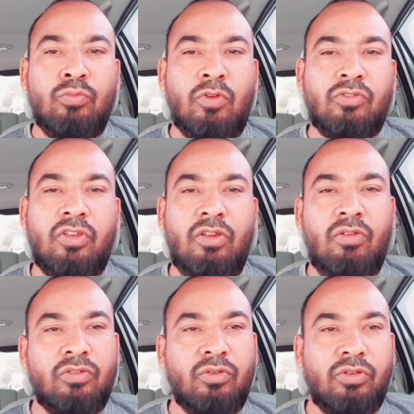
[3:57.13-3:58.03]
মাসের
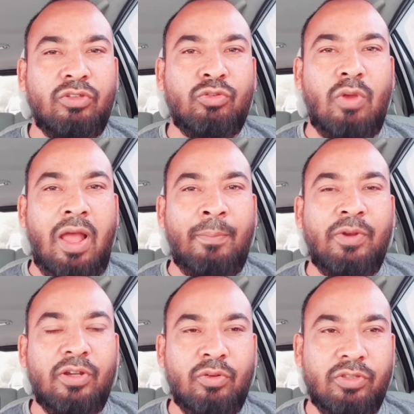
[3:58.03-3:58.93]
ভিজিট ভিসা হয়
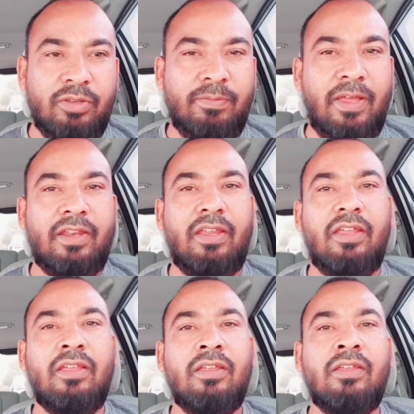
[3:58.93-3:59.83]
এখন